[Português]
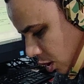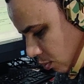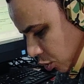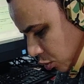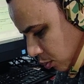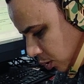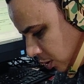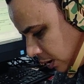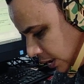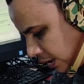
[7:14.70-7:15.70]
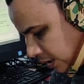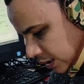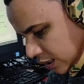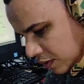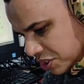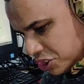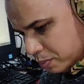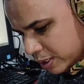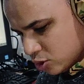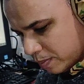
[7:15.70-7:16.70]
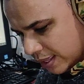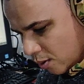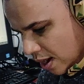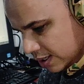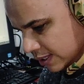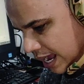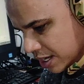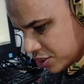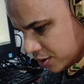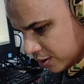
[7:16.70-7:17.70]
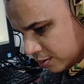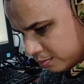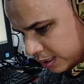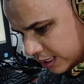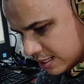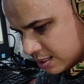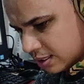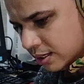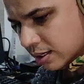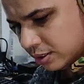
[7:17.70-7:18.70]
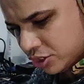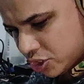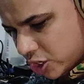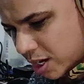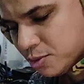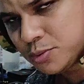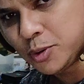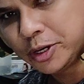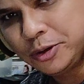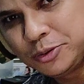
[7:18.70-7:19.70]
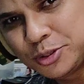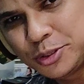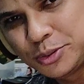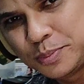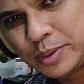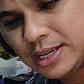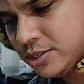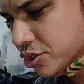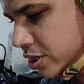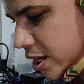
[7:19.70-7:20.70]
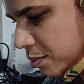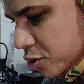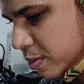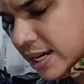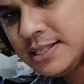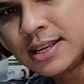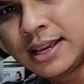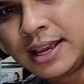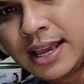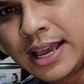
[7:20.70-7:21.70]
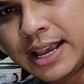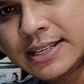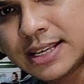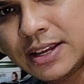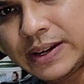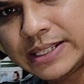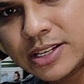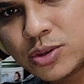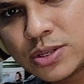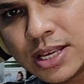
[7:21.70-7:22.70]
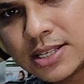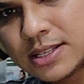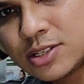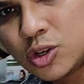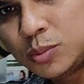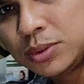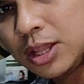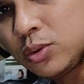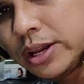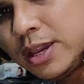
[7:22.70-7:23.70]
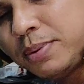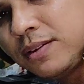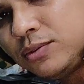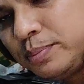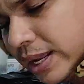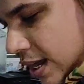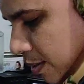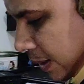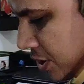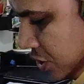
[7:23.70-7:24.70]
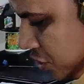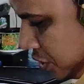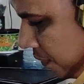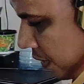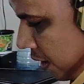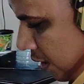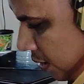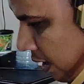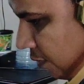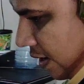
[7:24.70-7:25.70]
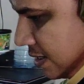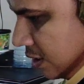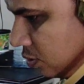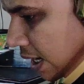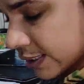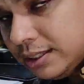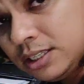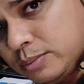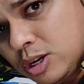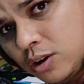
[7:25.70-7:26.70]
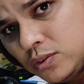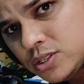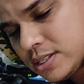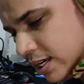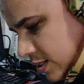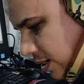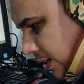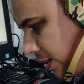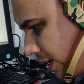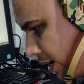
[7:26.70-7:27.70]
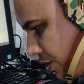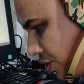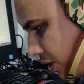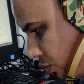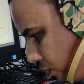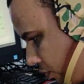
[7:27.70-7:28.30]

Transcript: Muito bom. Então a gente prezou pela qualidade, beleza? Esticamos um pouquinho no, no preço, esticamos, mas é isso aí, vai ser sucesso esse computador aqui para pra, pra gente tá fazendo, atendendo melhor vocês aí, né? Editando